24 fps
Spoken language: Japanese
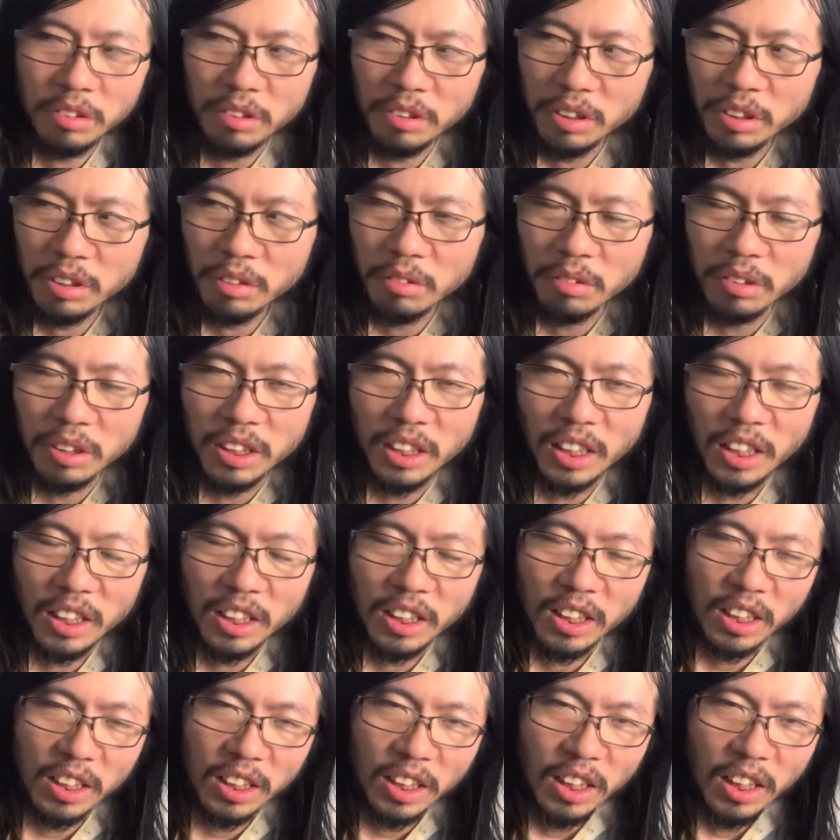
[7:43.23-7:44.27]
主人公になれ
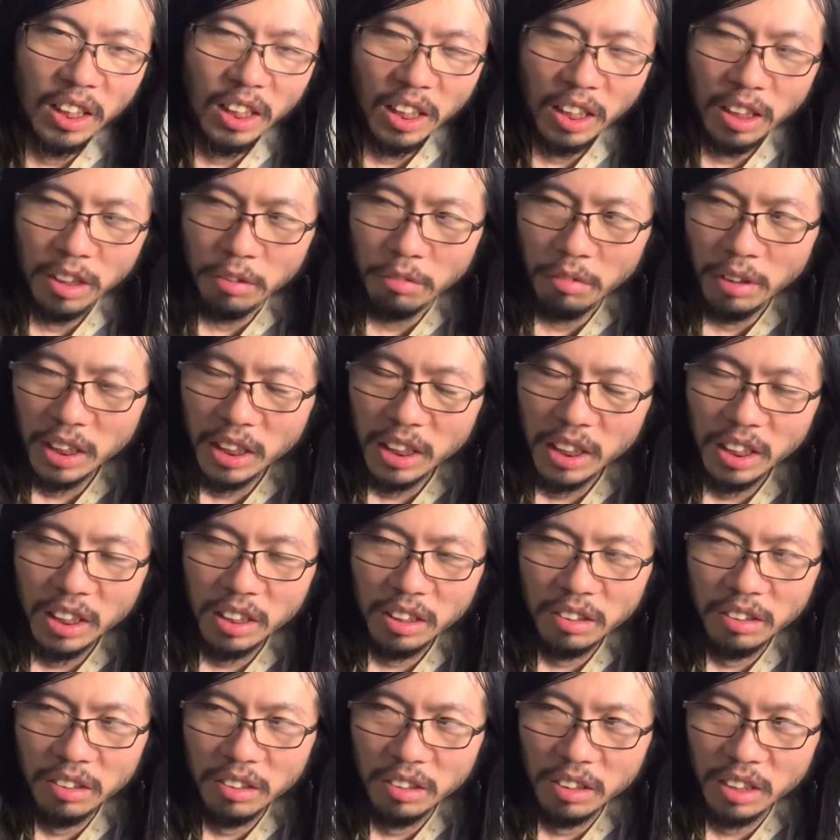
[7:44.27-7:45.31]
ない脇
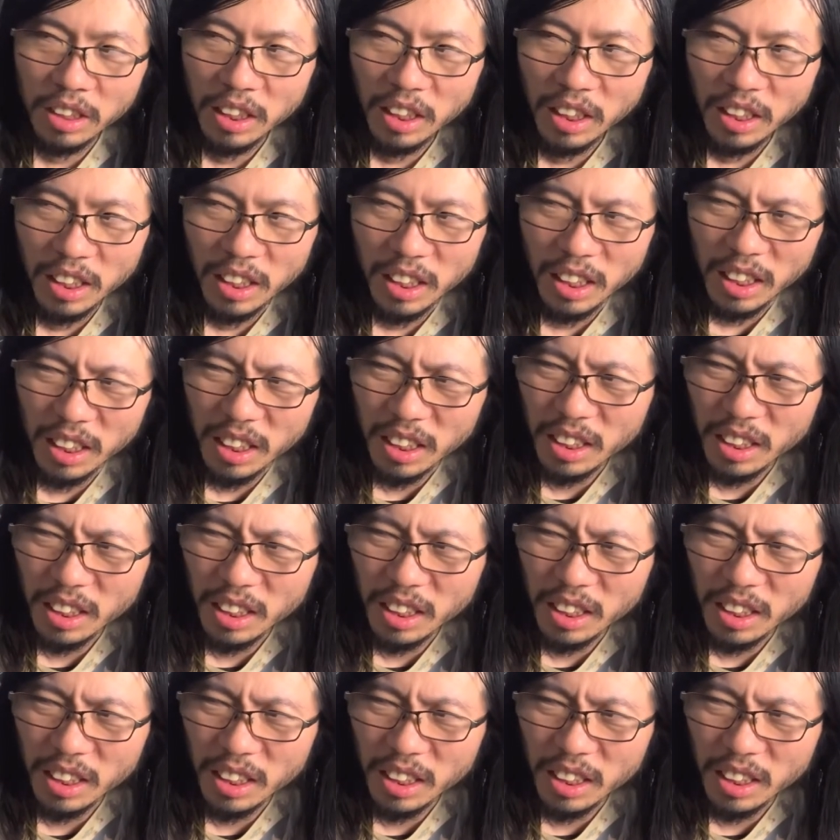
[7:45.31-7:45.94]
役キャラ